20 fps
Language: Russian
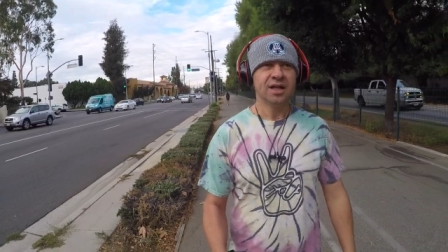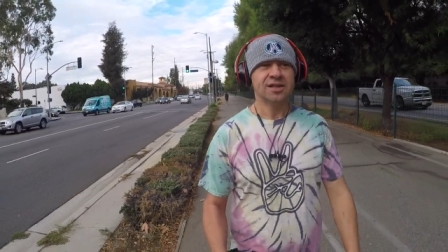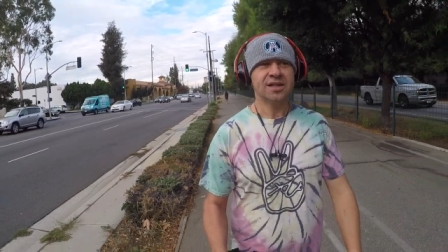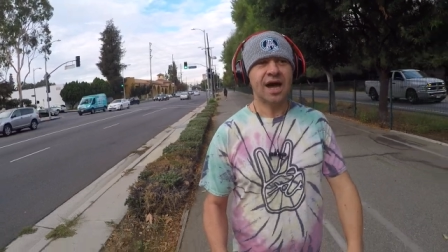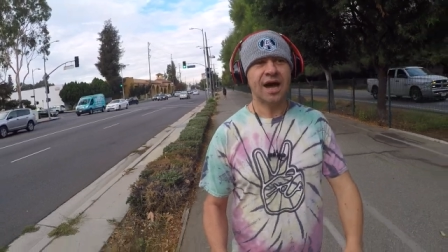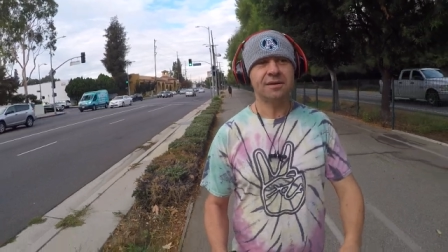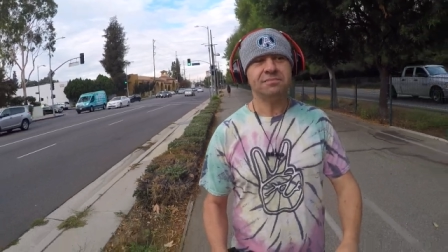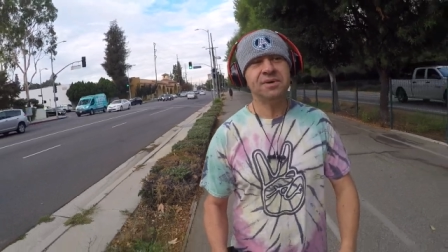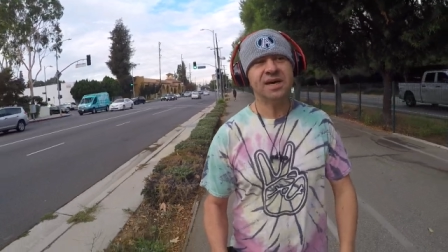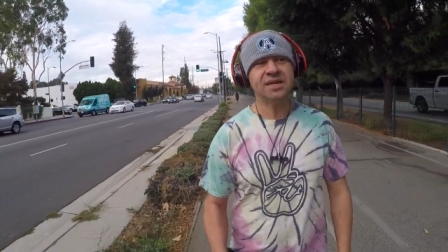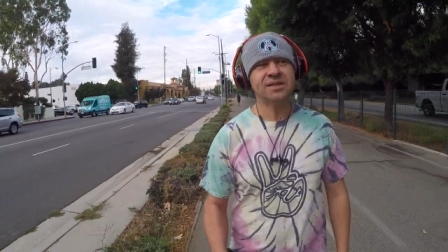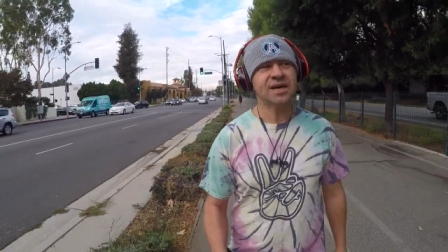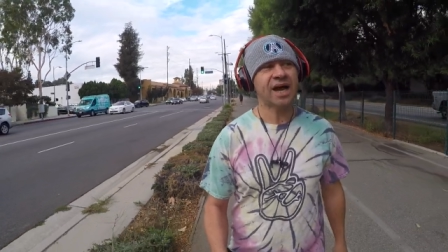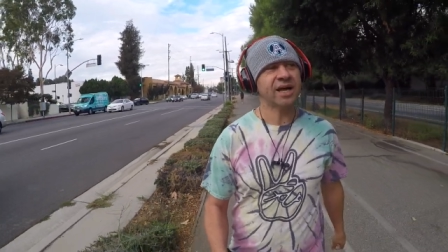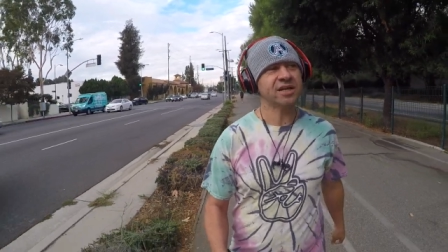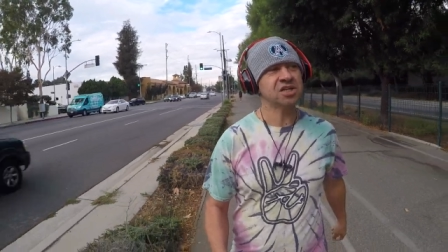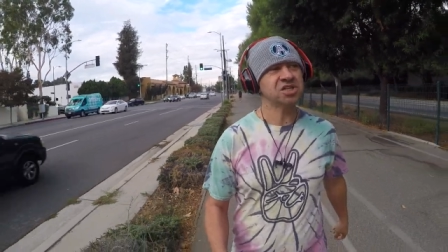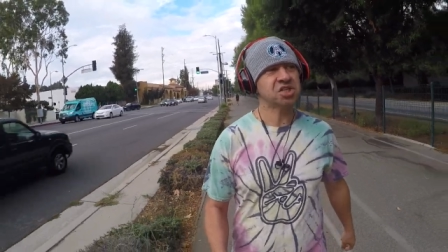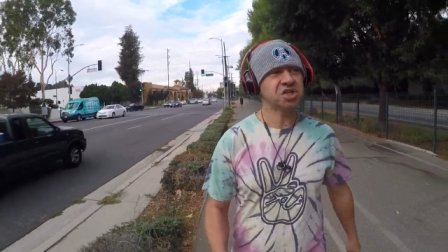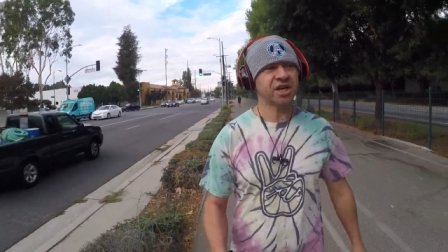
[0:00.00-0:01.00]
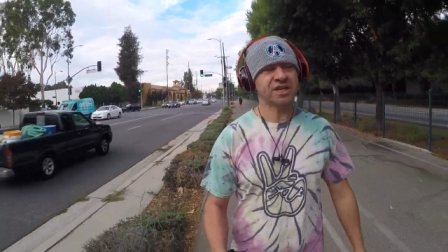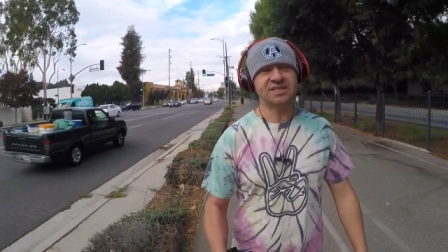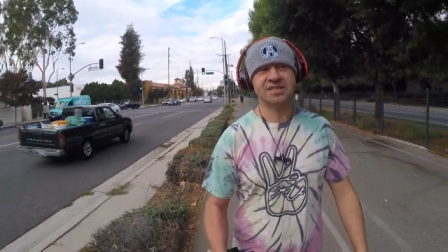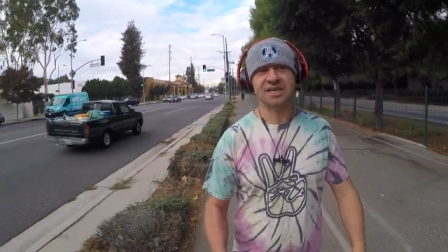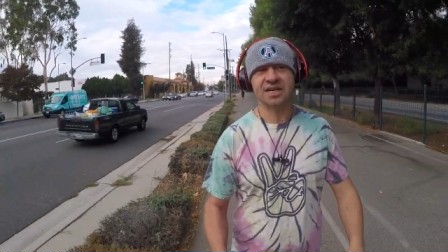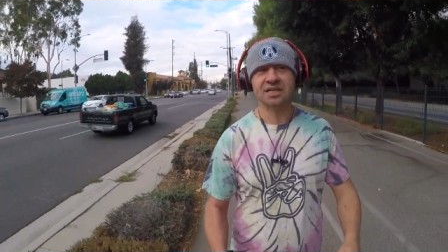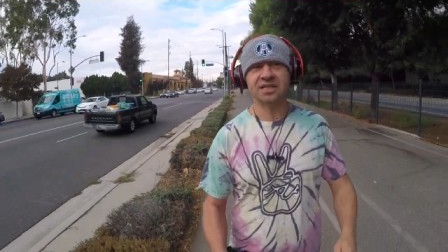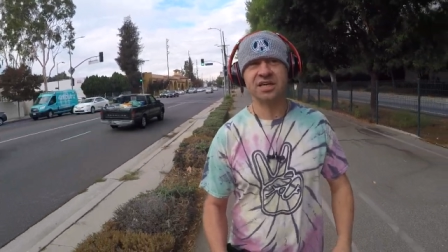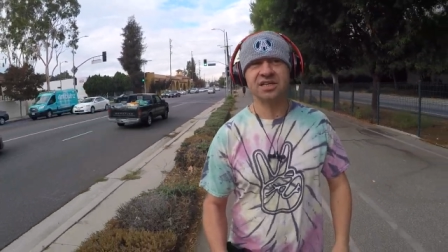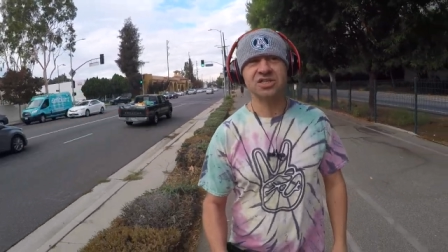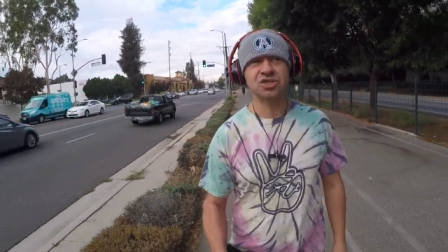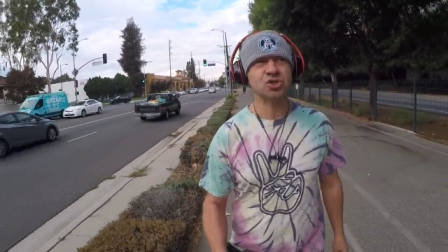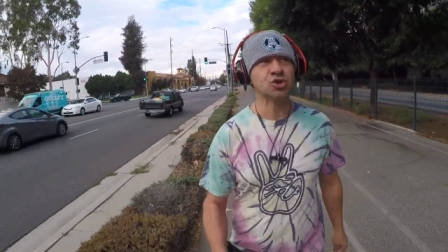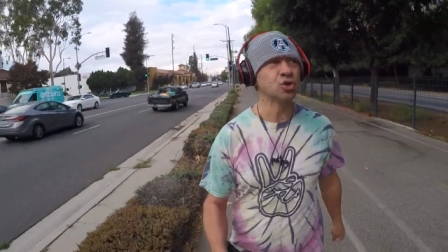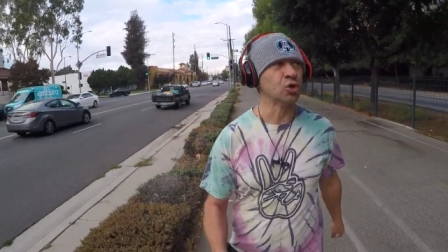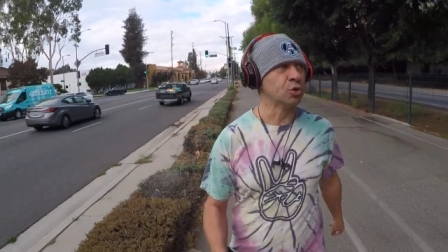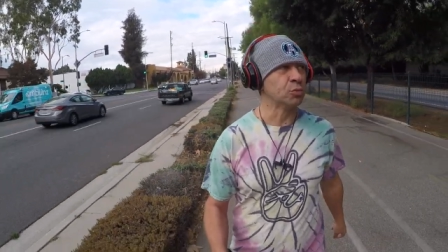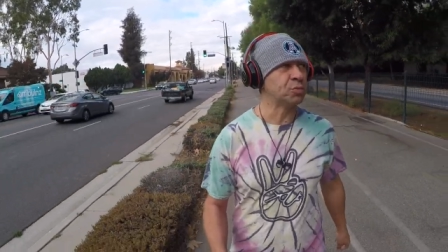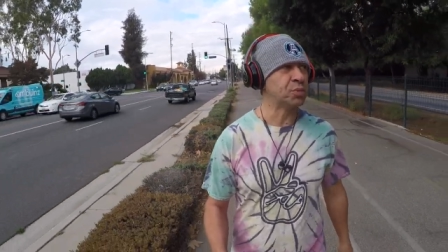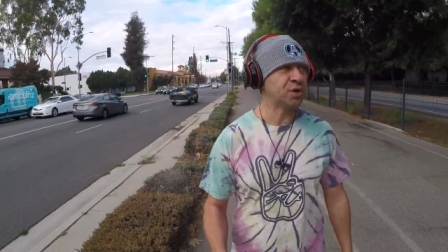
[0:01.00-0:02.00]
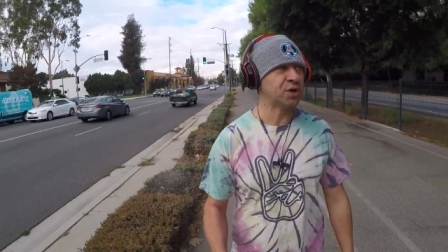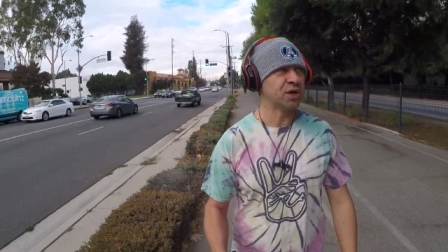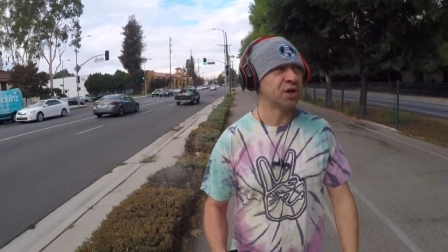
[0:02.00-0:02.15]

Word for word: На обед Анечка делает суп.